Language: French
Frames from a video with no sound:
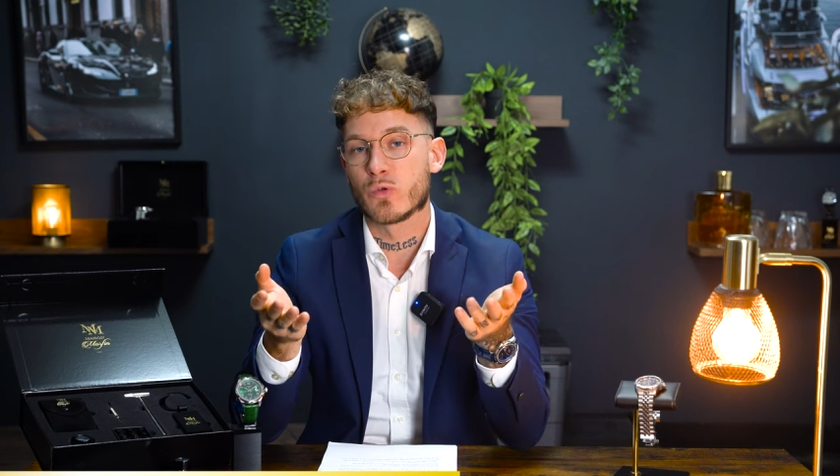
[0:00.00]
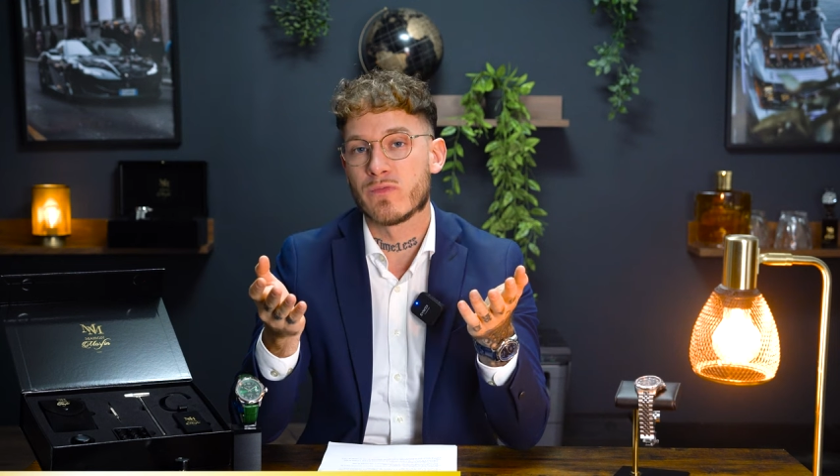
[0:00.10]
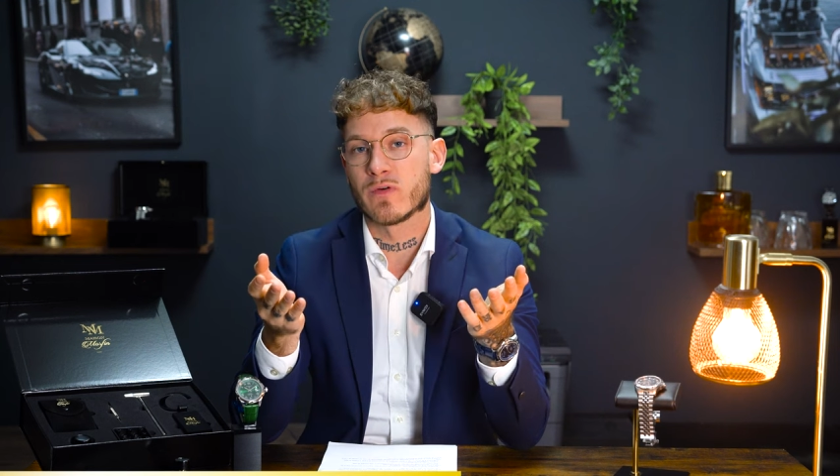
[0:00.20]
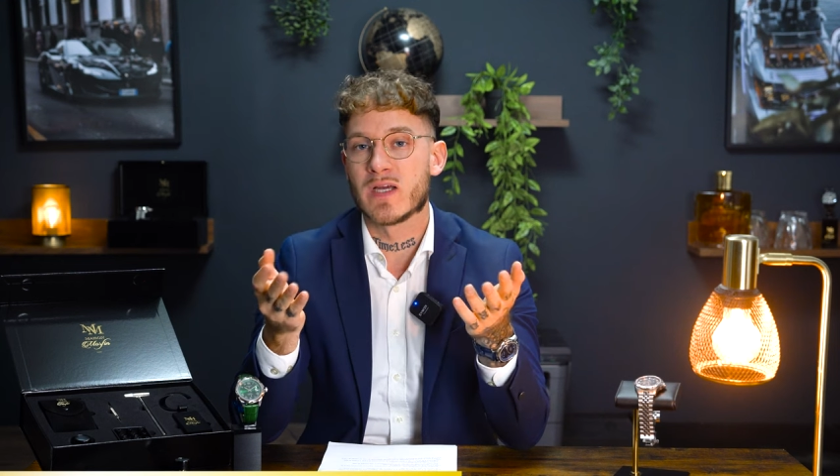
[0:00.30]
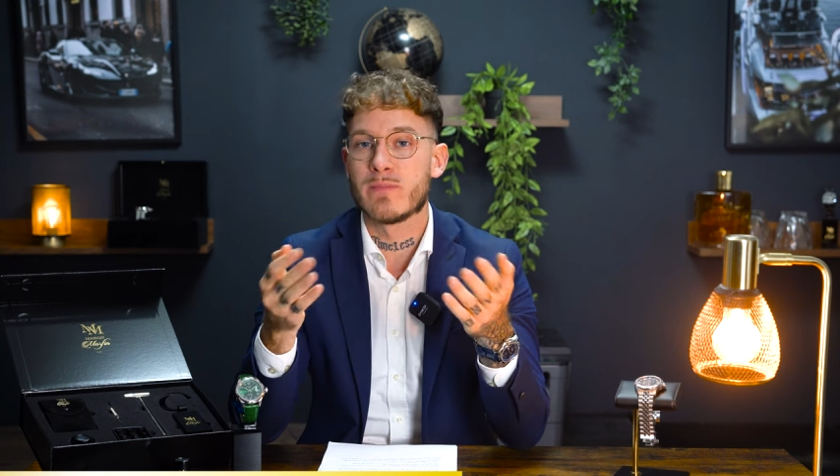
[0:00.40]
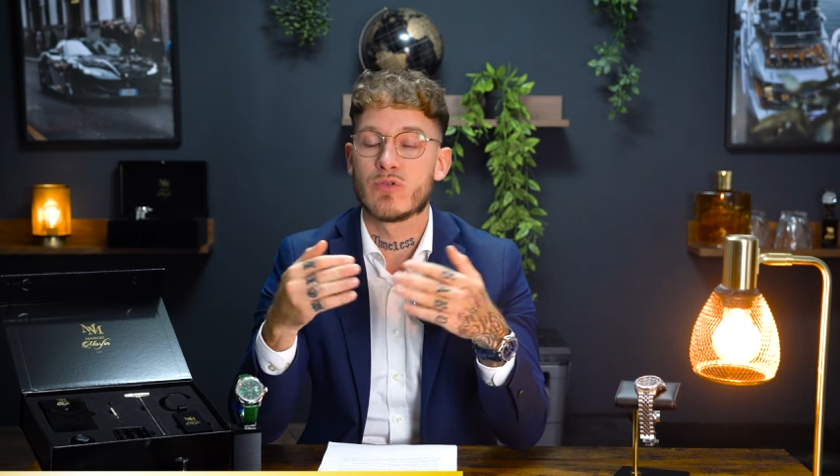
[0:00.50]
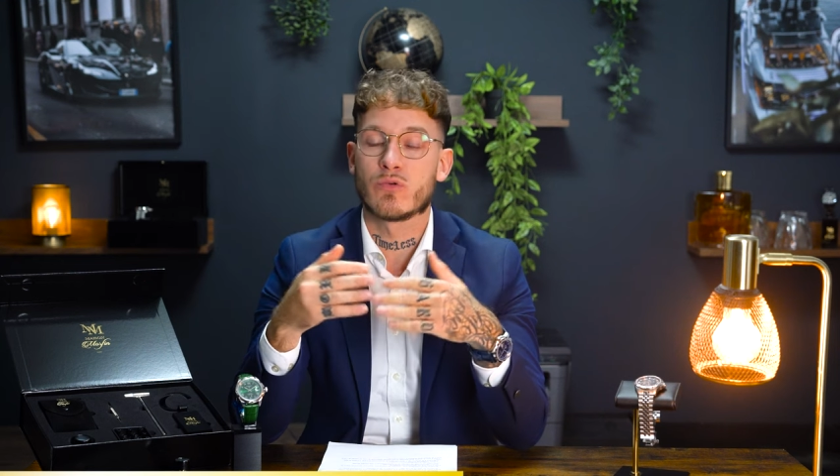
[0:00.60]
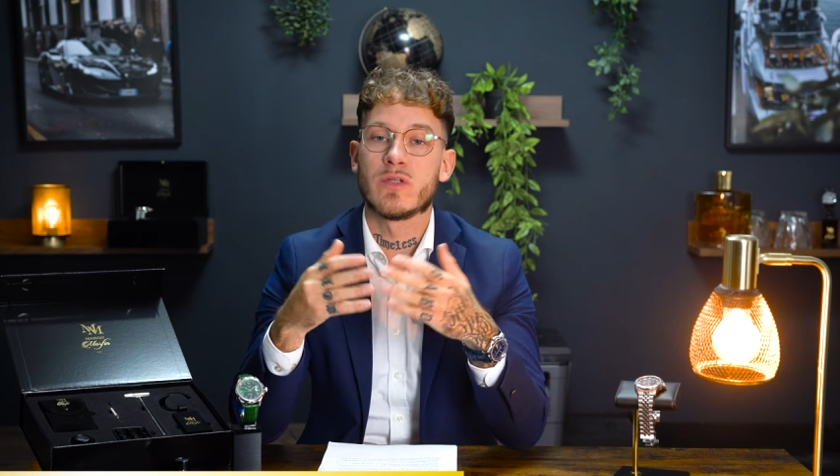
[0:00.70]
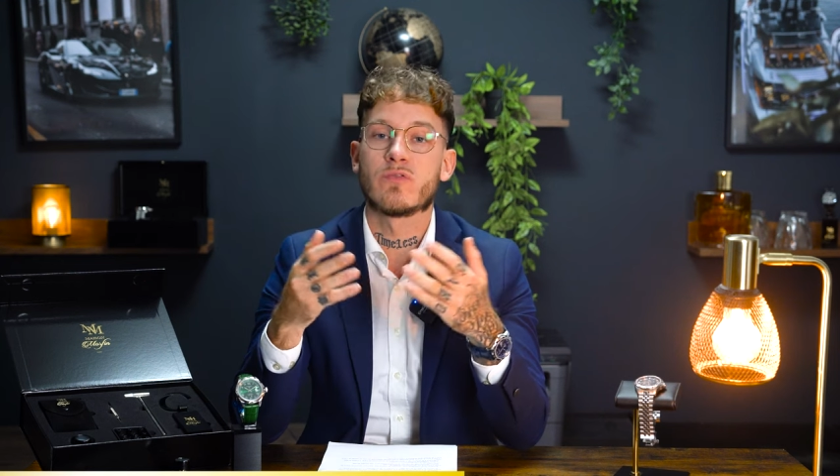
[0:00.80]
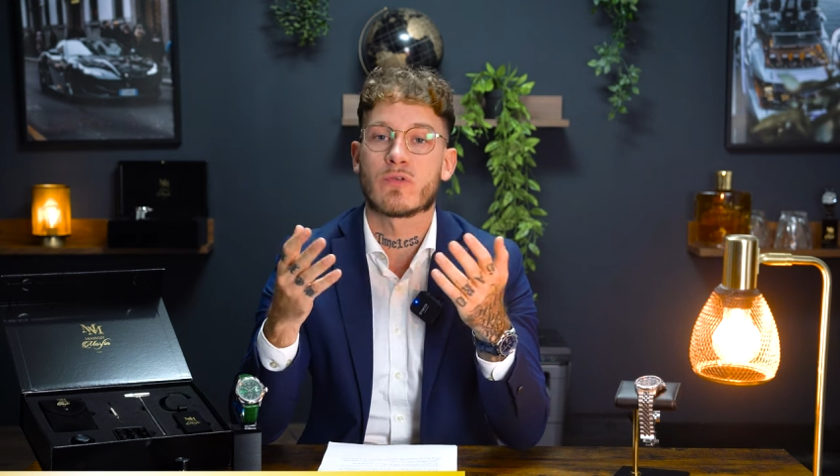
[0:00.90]
de confortable
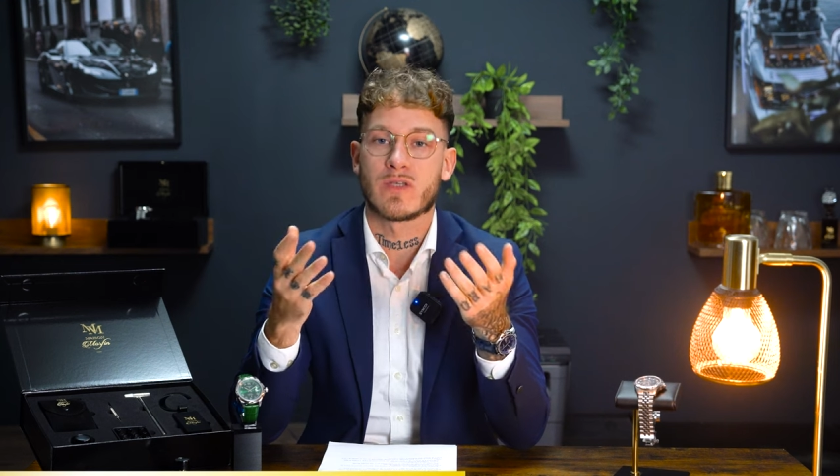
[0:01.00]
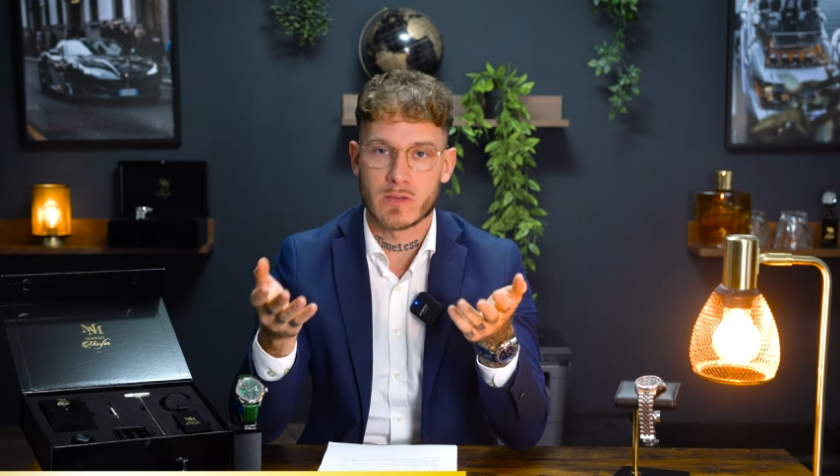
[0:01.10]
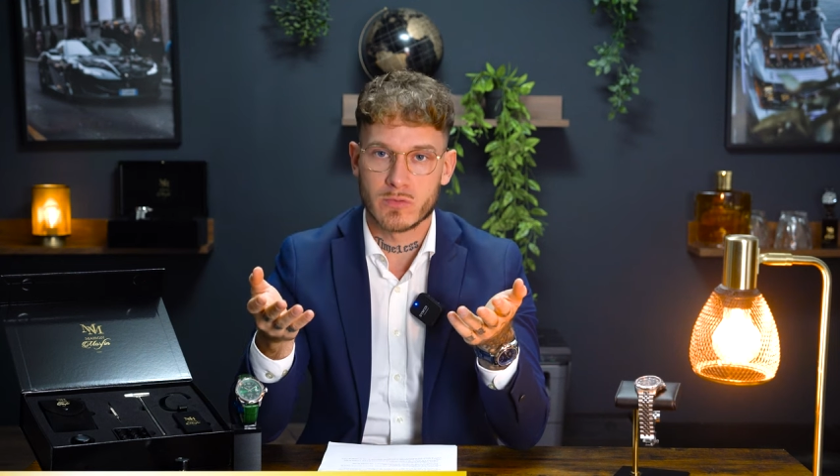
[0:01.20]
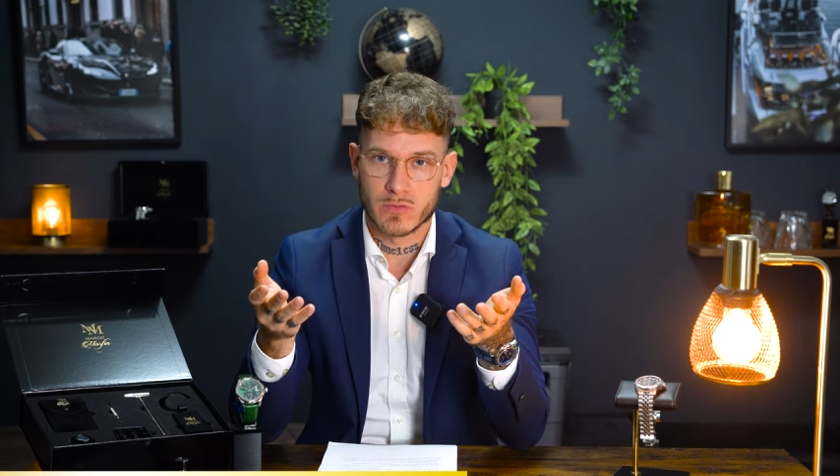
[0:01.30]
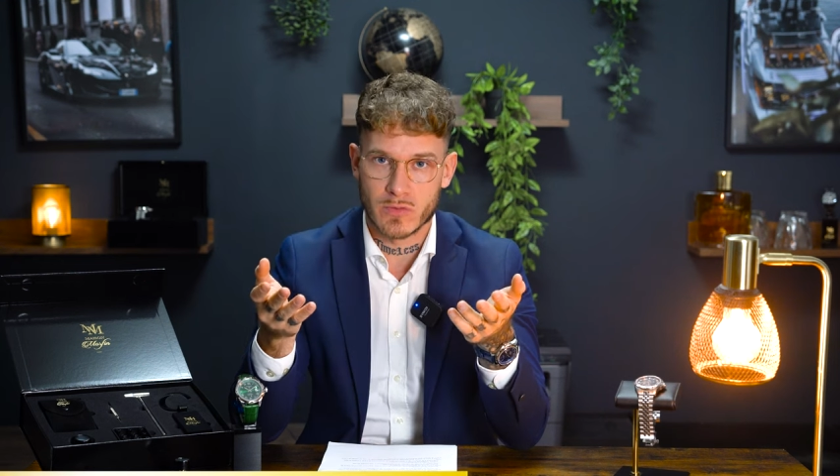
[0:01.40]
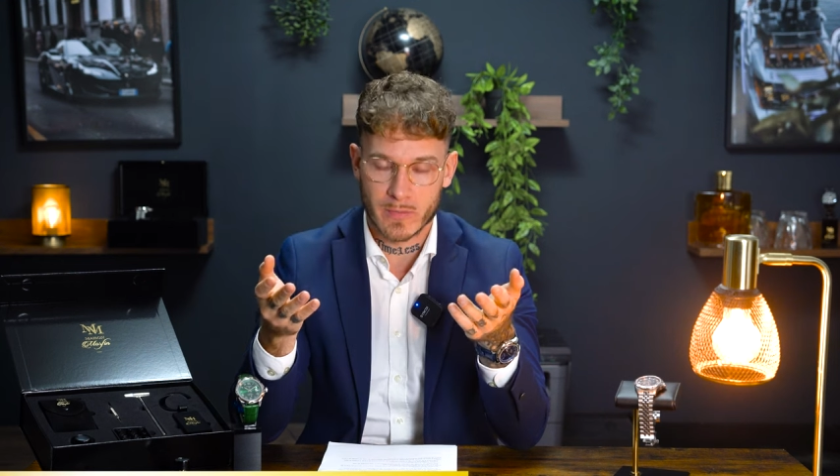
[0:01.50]
puisqu'on est sur 42